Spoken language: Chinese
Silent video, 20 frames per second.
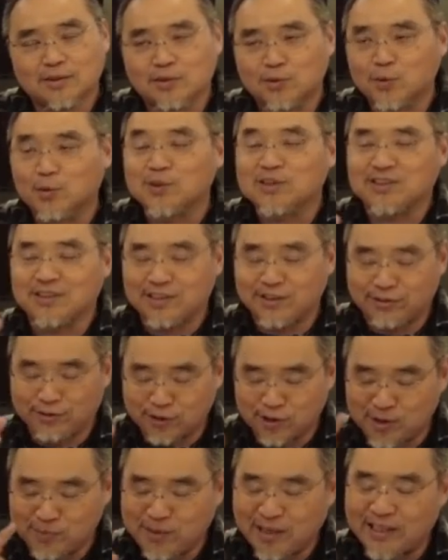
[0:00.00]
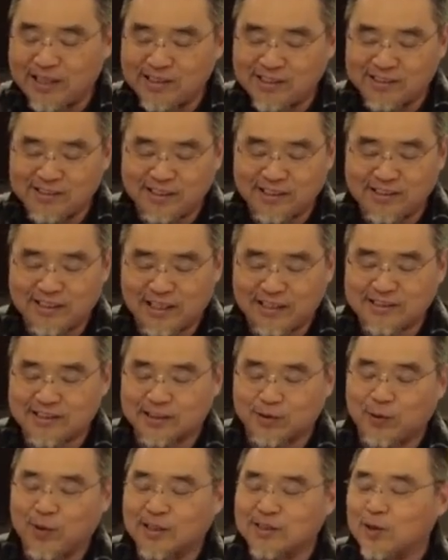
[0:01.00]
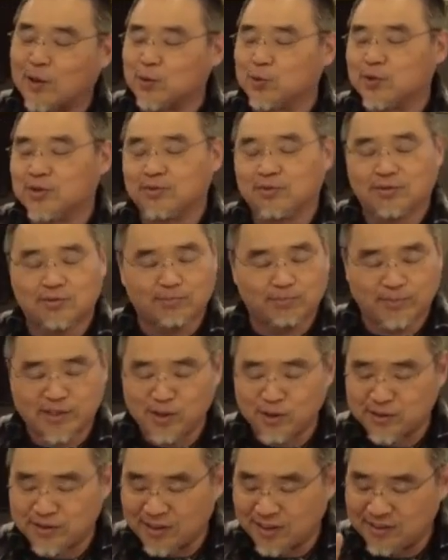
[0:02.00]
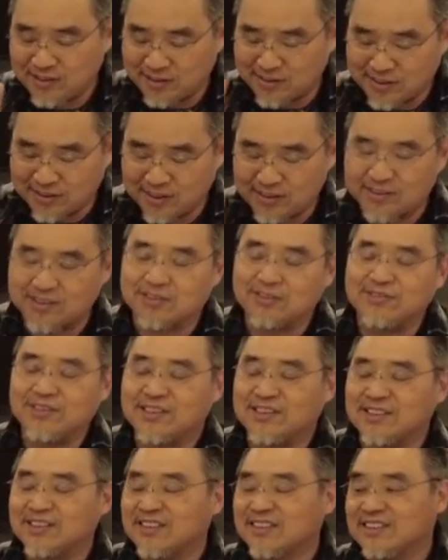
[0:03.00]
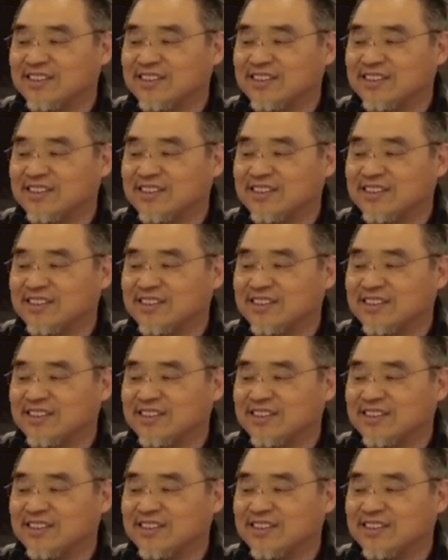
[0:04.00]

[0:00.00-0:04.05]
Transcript: 如果是以福音派的理念来讲的话，他说没有先知这个职分，